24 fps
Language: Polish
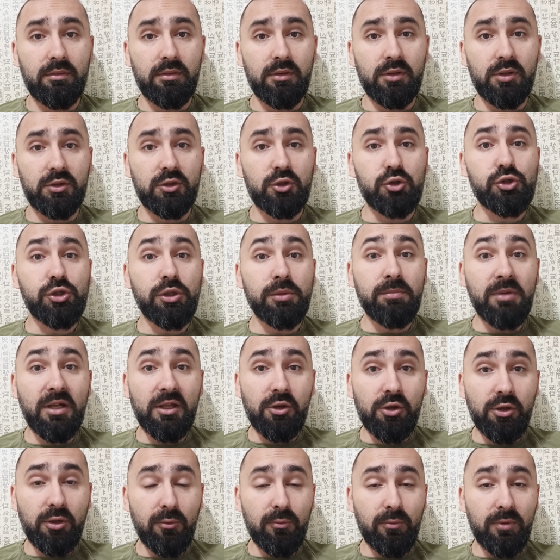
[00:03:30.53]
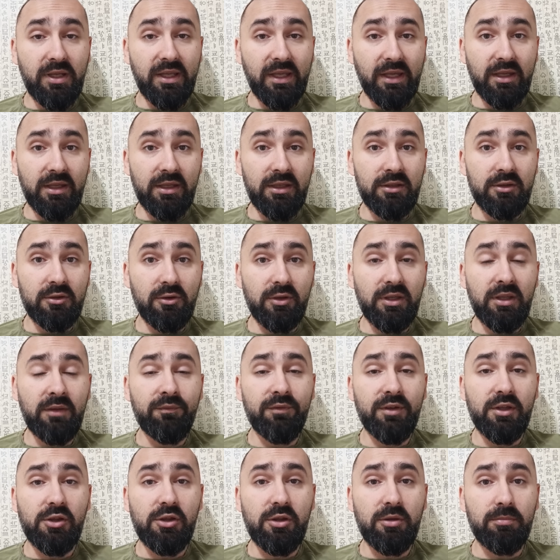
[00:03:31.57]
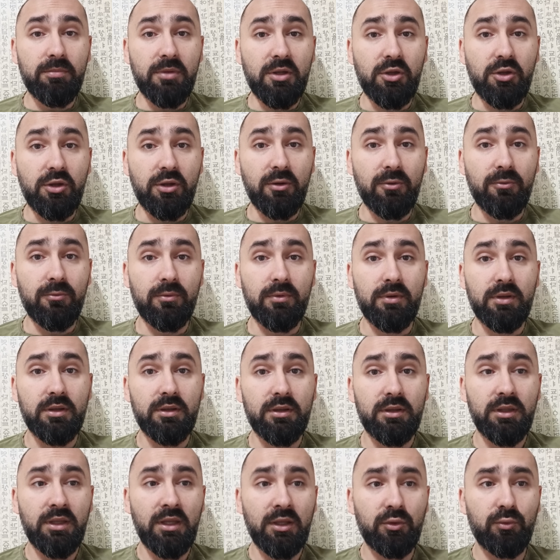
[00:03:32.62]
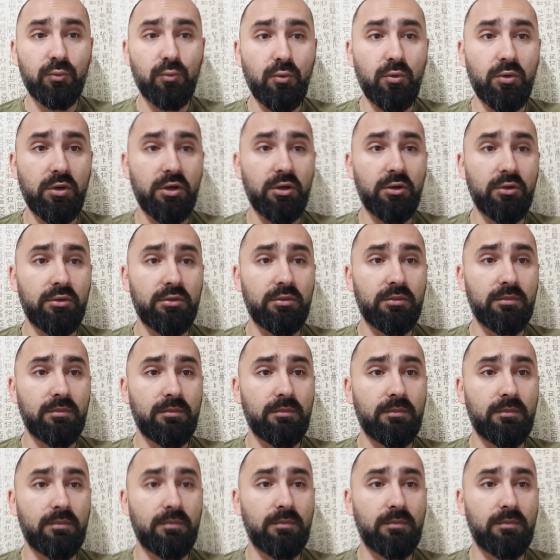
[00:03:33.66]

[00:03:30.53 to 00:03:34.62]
E, Trzymaj się Ukraino i widzimy się niedługo.